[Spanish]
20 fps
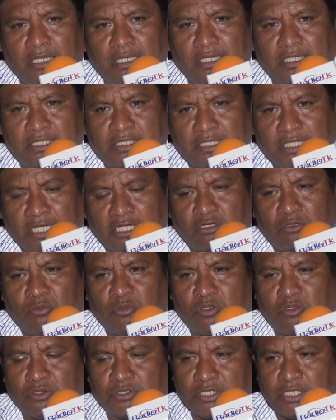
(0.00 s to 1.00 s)
está
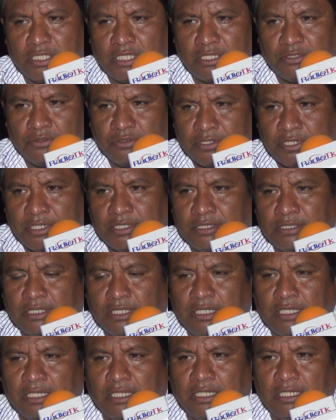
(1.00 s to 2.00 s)
como coordinadora
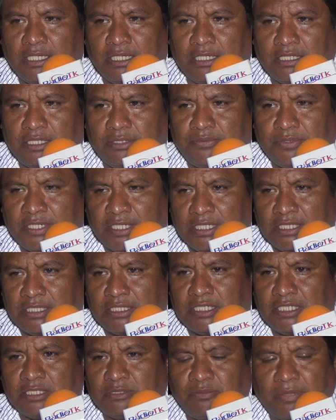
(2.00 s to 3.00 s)
en
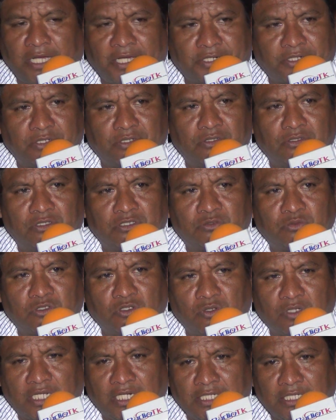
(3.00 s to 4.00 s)
diferentes barrios,
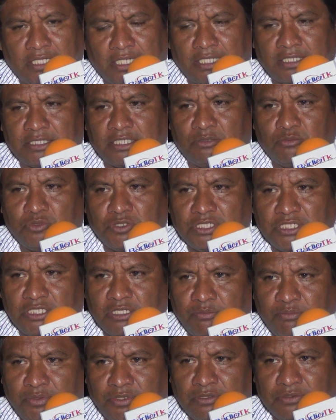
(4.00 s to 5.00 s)
localidades del
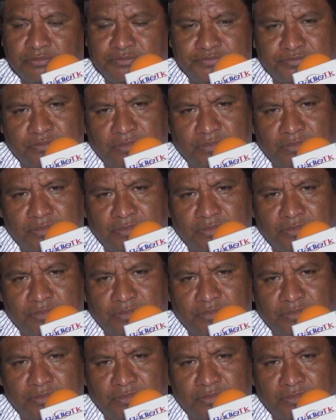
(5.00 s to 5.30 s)
municipio.